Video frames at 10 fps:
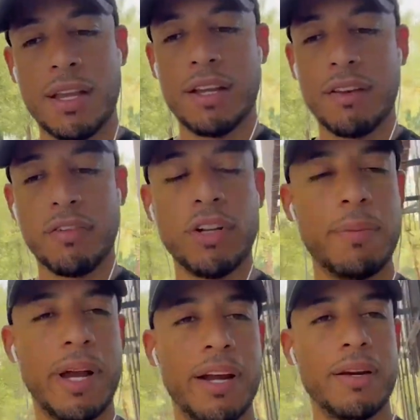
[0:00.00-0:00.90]
äh, von
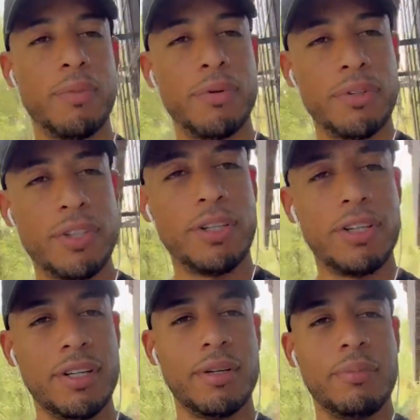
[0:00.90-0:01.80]
dem Angebot
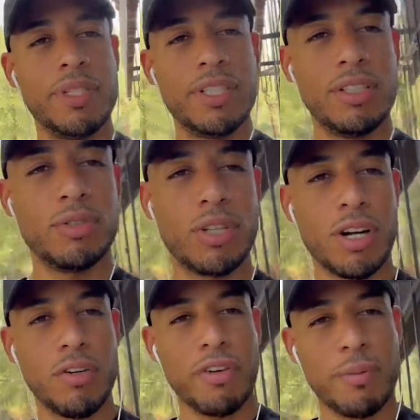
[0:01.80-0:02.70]
bis hin zur
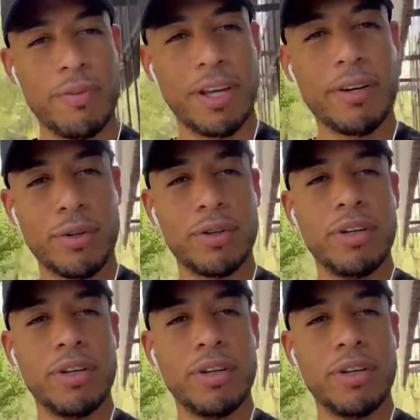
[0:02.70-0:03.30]
Kaufabwicklung,